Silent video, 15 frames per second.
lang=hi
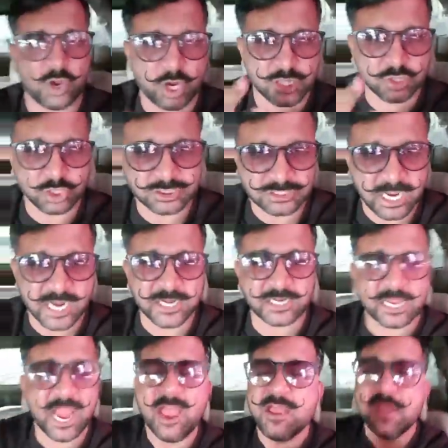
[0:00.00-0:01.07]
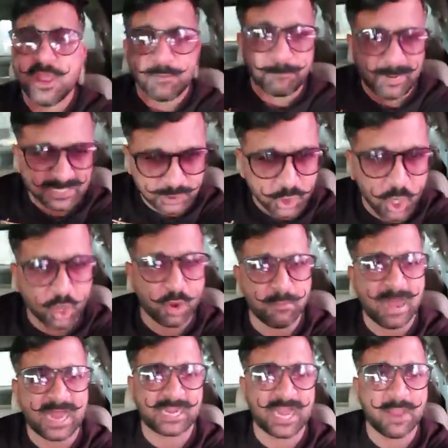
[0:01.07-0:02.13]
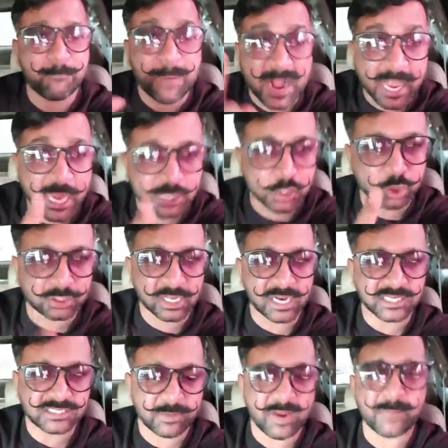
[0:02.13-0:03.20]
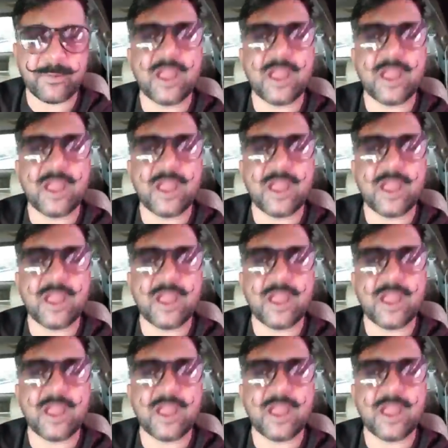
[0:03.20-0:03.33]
हैं और हिंदुस्तान के बच्चों को मार रहे हैं बगैर युद्ध के समय